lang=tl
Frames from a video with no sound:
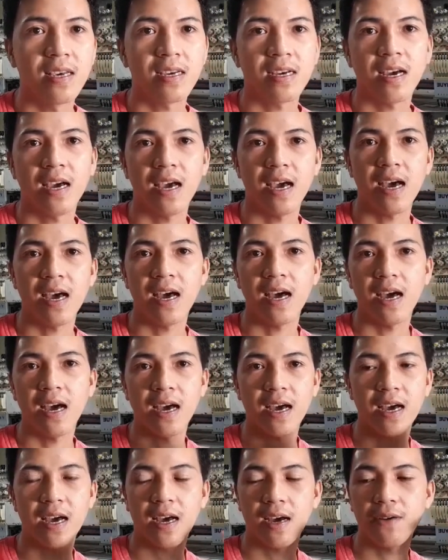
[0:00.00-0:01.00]
kaya
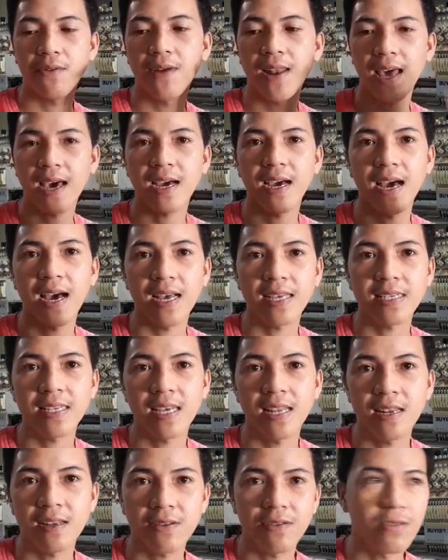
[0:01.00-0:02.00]
walang
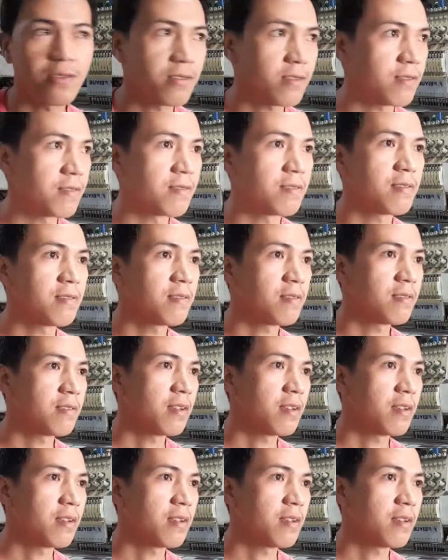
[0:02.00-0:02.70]
hassle kung